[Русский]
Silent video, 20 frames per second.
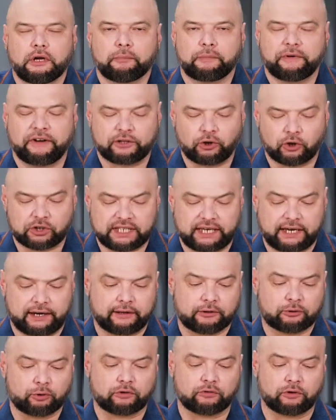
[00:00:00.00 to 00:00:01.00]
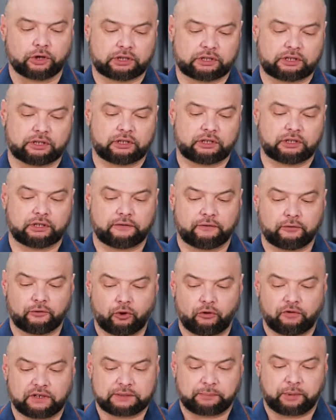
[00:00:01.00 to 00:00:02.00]
Привет, друзья. Тут вот э,
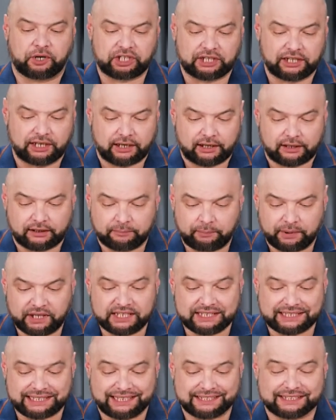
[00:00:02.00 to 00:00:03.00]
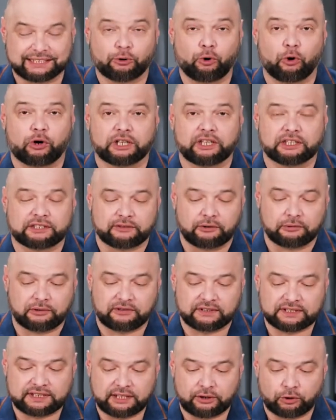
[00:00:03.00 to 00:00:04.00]
новость пришла, принесла сорока на своем
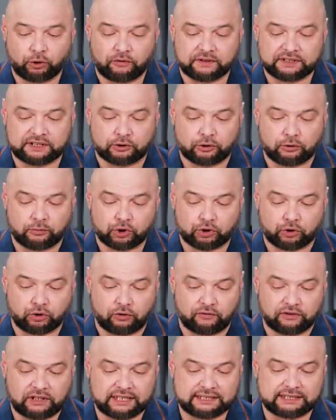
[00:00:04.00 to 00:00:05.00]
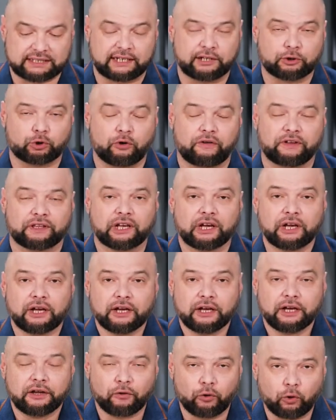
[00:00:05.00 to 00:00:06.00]
хвосте. Новость о том, что власти готовят
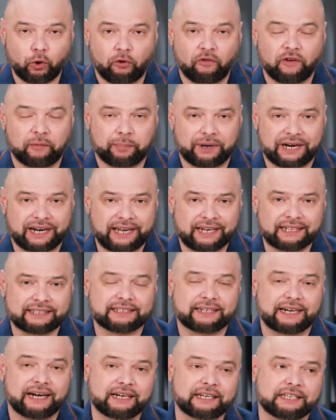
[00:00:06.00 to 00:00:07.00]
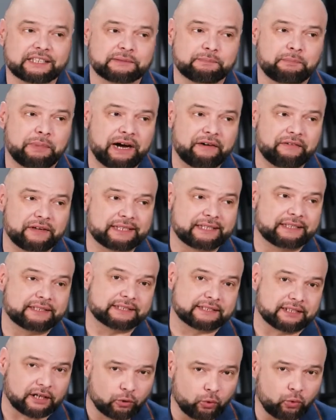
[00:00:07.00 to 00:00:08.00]
новый проект, как избавить
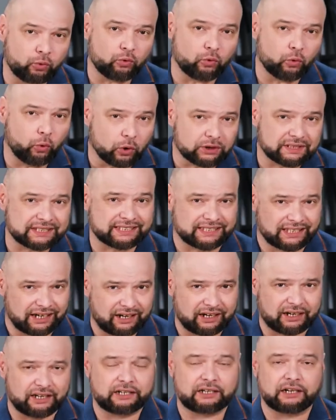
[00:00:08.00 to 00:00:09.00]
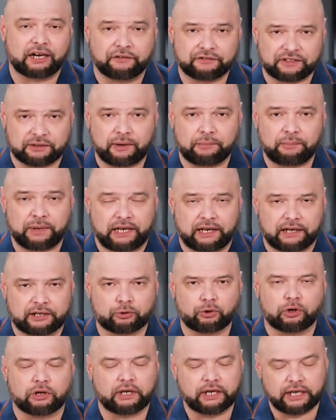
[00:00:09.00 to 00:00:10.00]
страну от старых автомобилей,
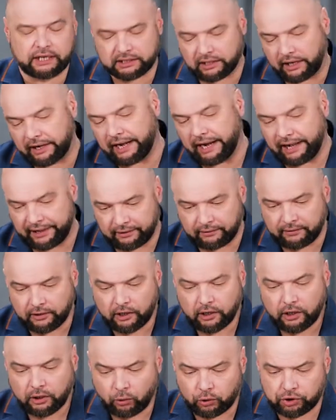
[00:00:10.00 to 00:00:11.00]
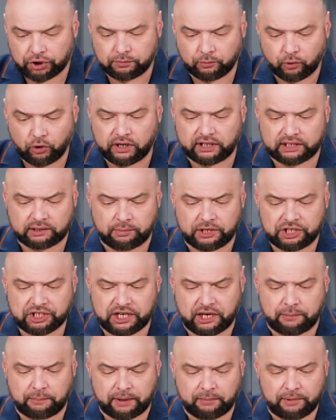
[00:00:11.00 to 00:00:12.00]
которых их реально очень много, это
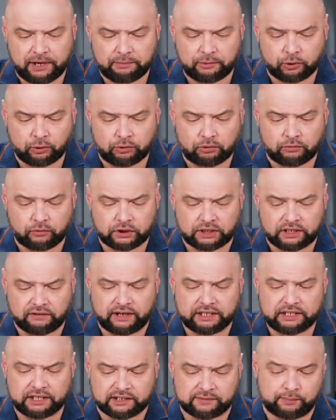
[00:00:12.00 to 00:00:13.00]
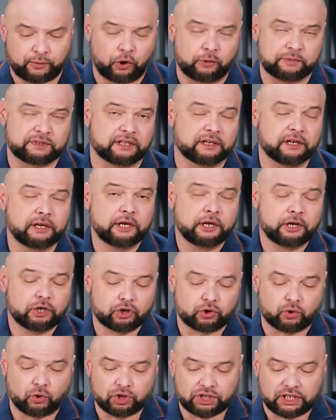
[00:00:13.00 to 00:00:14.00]
большая проблема. Но вот давайте разберемся,
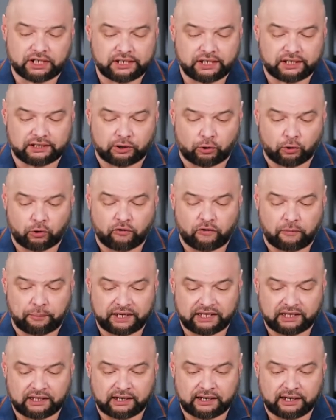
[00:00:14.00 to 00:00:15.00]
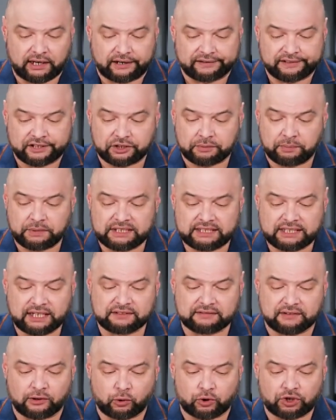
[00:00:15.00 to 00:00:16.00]
что же они такого предлагают. Значит,
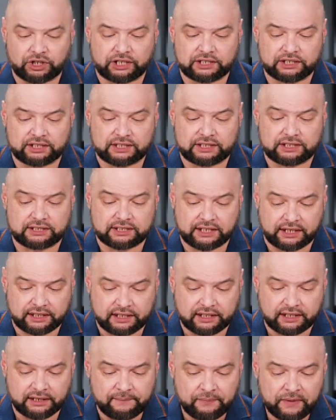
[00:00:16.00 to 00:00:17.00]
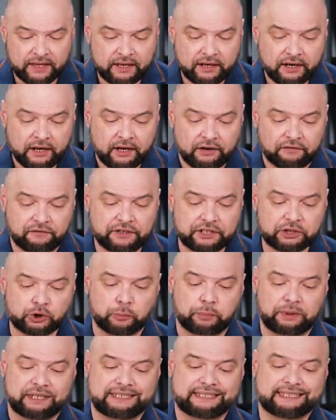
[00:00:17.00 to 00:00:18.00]
Министерство окружающей среды
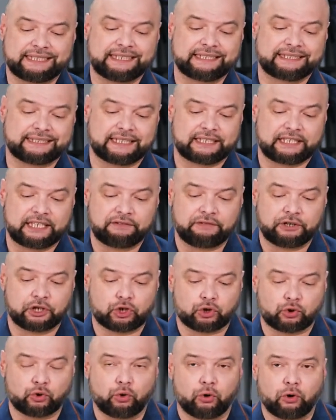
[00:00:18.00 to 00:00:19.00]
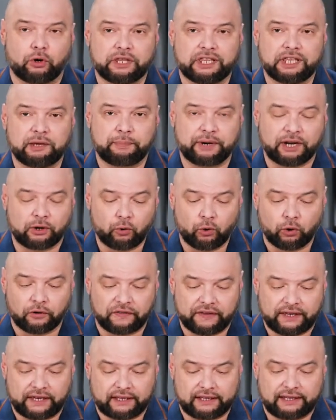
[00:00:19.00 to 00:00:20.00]
выступило с инициативой, что
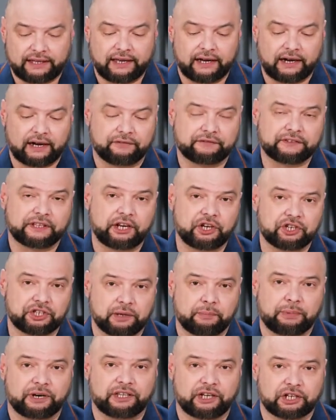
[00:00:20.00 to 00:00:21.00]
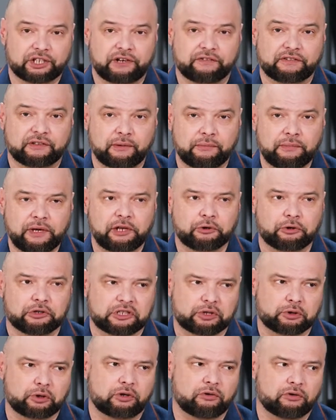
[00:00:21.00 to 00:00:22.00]
непригодные для вторичной продажи автомобили, то есть
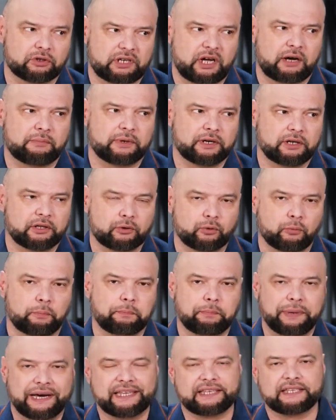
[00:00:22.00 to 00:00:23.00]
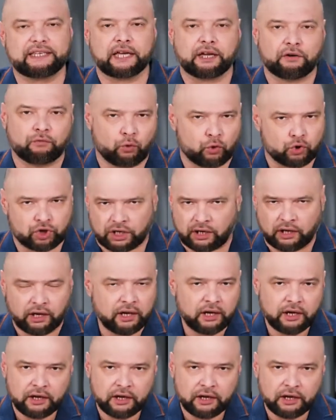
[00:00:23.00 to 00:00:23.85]
которые вот как бы, ну, по идее его уже